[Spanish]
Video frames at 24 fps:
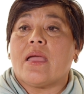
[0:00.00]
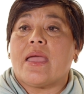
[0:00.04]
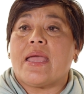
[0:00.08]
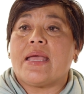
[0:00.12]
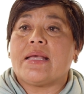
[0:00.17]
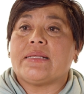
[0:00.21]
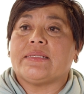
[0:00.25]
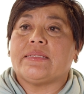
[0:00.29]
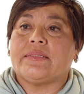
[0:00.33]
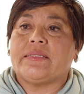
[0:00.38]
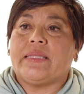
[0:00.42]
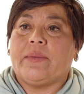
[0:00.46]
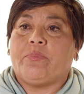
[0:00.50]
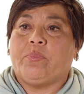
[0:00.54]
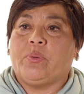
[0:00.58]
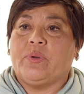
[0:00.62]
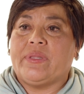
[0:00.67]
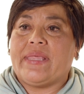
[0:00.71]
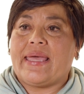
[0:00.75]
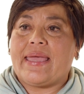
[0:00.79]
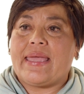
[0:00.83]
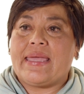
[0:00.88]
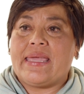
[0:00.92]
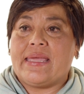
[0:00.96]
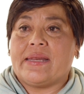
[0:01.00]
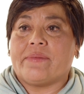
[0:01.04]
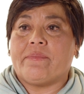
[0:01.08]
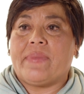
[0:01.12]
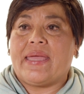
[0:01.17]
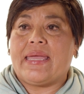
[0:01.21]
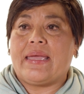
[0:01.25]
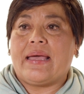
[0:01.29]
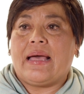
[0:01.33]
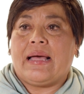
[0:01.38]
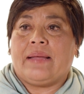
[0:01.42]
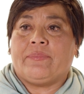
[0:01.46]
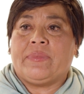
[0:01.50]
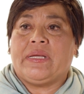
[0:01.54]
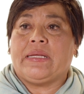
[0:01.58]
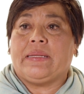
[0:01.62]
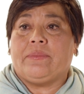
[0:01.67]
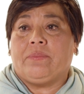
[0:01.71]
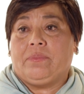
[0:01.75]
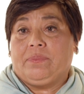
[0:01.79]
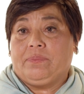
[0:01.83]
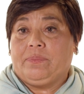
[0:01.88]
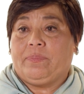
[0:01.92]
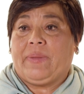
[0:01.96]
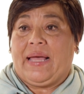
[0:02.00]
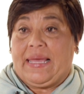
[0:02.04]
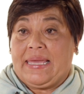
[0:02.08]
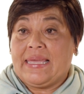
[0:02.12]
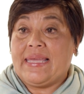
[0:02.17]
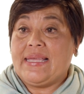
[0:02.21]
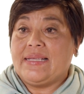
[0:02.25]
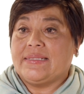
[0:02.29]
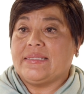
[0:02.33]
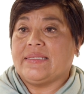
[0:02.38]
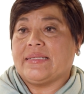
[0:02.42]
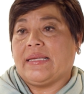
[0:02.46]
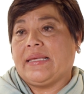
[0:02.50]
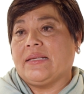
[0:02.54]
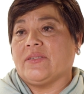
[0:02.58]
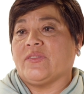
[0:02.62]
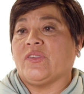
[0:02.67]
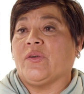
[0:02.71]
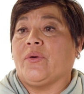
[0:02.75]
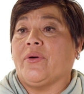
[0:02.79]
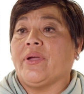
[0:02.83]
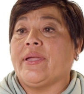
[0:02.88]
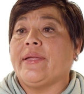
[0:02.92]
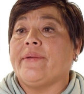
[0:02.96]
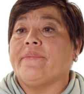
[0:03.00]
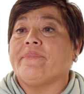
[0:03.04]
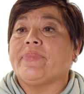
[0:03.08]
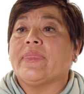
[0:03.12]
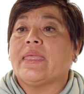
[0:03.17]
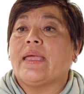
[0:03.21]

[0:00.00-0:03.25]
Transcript: Este, pude irme a mi país que soy,